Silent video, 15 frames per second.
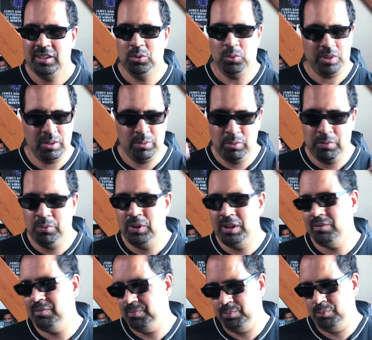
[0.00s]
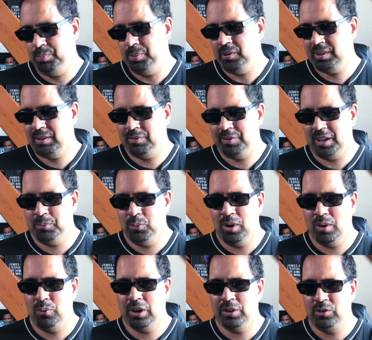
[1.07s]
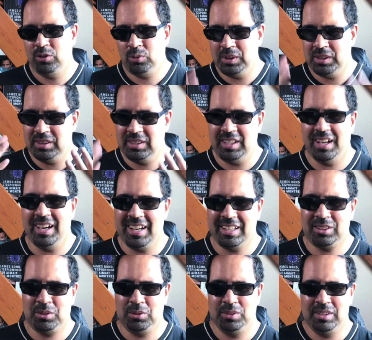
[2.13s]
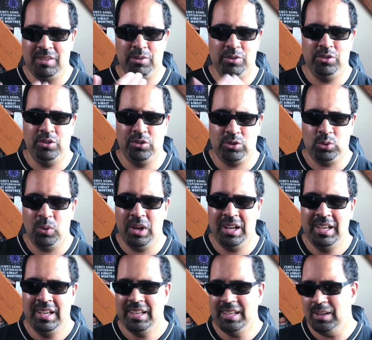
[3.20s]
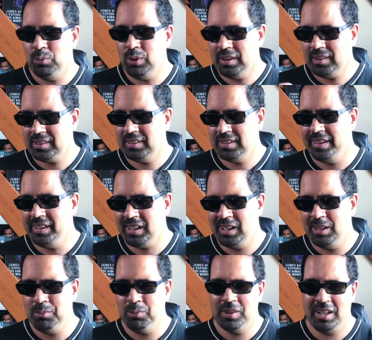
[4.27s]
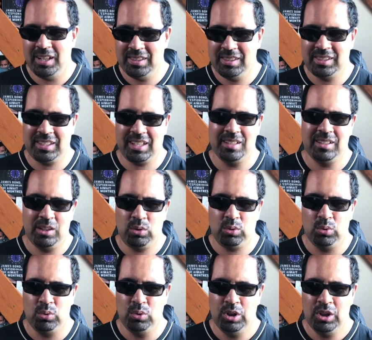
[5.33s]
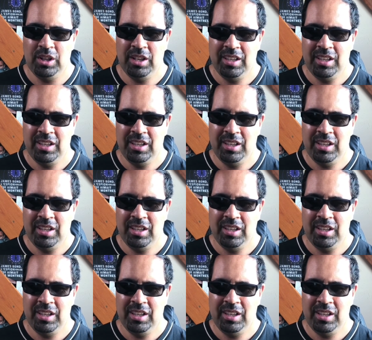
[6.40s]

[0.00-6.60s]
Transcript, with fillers: Donc, si vous voulez, vous pensez vraiment avoir une suite directe d'Avengers 3 et avoir certaines clés, vous allez être très déçu,